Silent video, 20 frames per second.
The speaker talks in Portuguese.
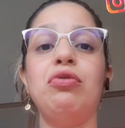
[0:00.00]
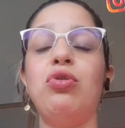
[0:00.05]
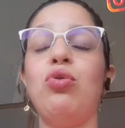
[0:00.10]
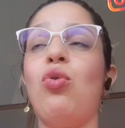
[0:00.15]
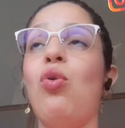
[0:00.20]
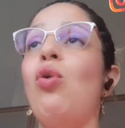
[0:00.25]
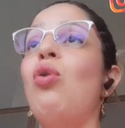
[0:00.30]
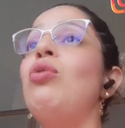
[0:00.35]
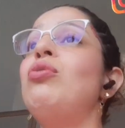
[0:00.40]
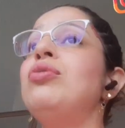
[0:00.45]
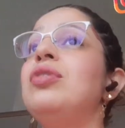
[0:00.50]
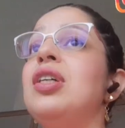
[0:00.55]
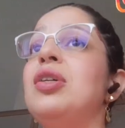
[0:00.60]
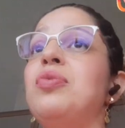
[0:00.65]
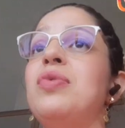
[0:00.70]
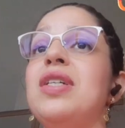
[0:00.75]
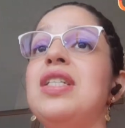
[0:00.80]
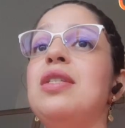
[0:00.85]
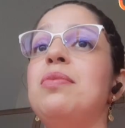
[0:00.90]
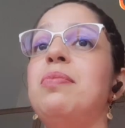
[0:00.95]
conta
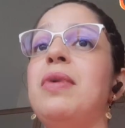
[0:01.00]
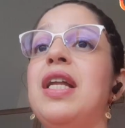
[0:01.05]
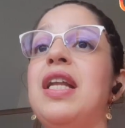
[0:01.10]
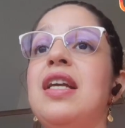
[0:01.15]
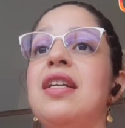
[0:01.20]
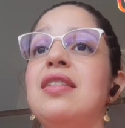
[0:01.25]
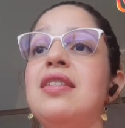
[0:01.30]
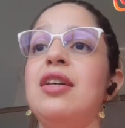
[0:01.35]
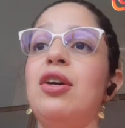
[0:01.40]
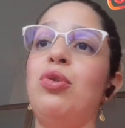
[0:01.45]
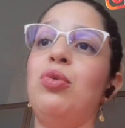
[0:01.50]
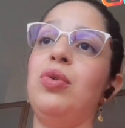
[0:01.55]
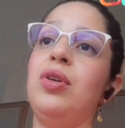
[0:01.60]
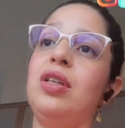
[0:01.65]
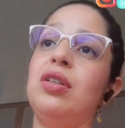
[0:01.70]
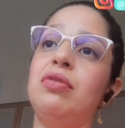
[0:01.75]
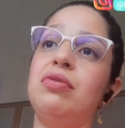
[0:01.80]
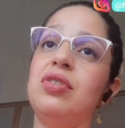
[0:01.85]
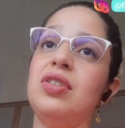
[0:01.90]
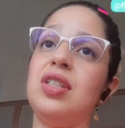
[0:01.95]
uma experiência
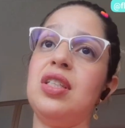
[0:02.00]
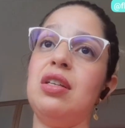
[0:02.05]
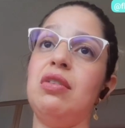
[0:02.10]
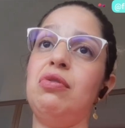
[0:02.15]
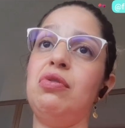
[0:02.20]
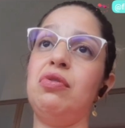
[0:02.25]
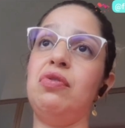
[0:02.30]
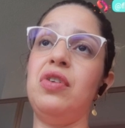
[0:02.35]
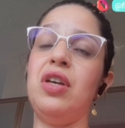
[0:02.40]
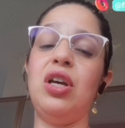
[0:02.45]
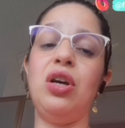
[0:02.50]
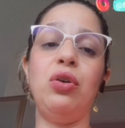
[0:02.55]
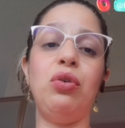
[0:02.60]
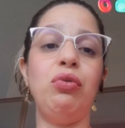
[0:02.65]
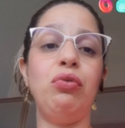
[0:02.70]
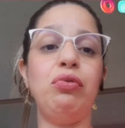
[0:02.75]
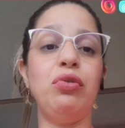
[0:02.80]
ruim que você viveu,